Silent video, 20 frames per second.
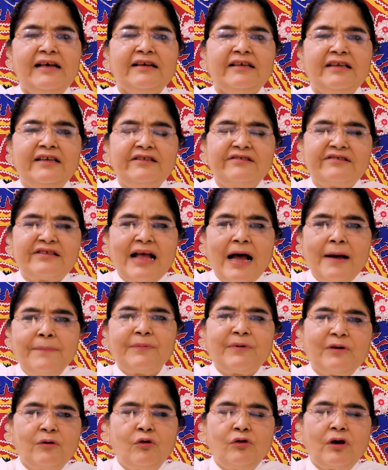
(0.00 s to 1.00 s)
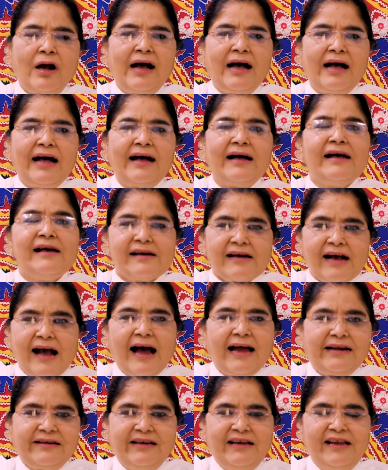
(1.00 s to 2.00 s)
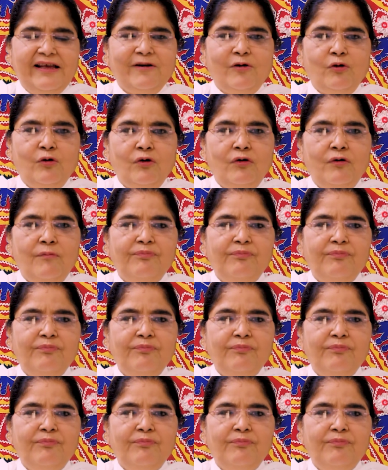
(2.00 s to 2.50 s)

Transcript: कि सांप को कहा काटने को